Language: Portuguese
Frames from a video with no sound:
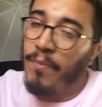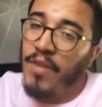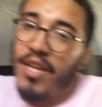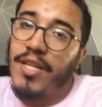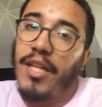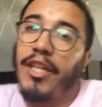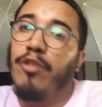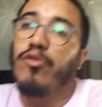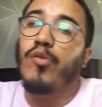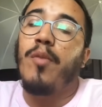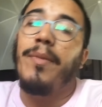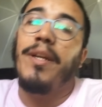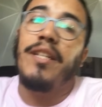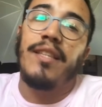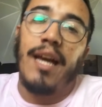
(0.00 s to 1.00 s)
Deixa aqui nos
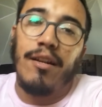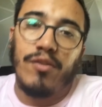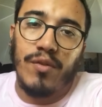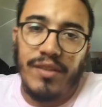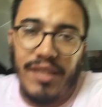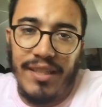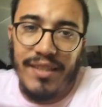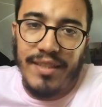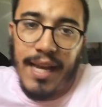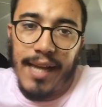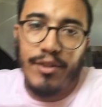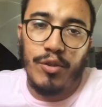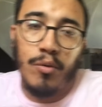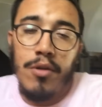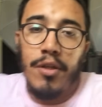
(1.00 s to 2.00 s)
comentários se vocês
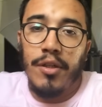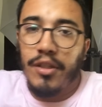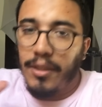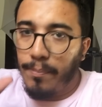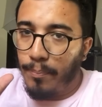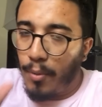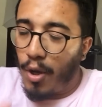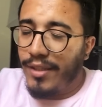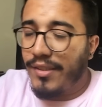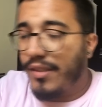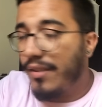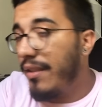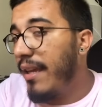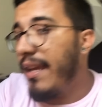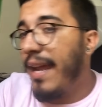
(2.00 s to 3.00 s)
acham que
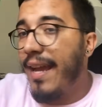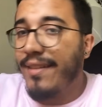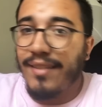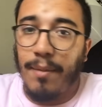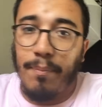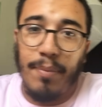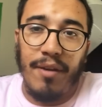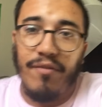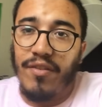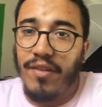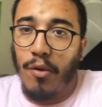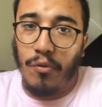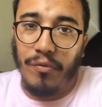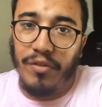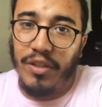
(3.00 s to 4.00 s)
pode ser essa a
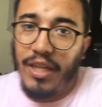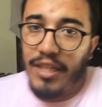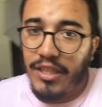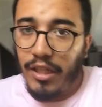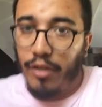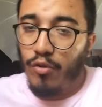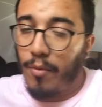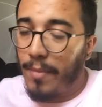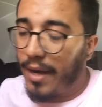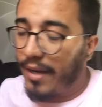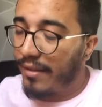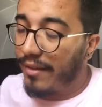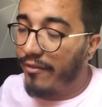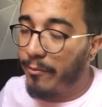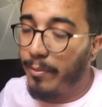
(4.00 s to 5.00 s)
previsão que o vidente
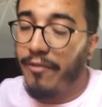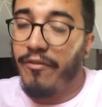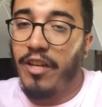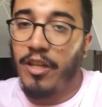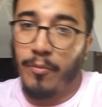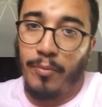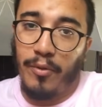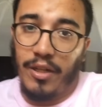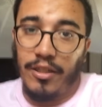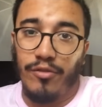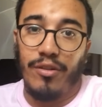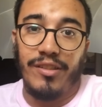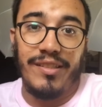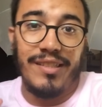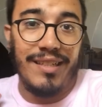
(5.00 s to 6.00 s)
Lindomar estava prevendo para um
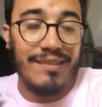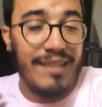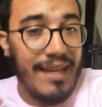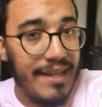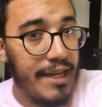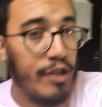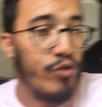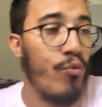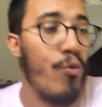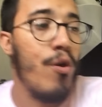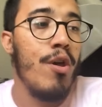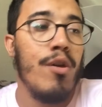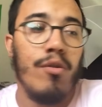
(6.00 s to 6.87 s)
cantor sertanejo.